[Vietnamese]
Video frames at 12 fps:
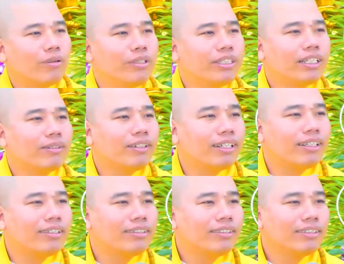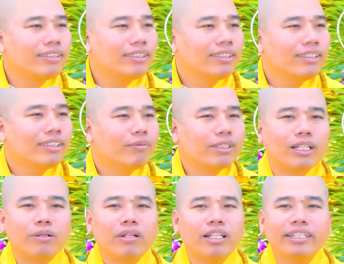Đâu cầm quyển sách nào lên không? Mà
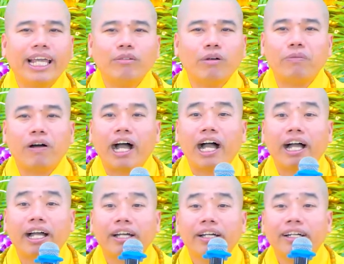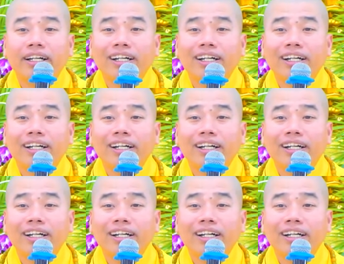sao cũng lên giảng phà phà.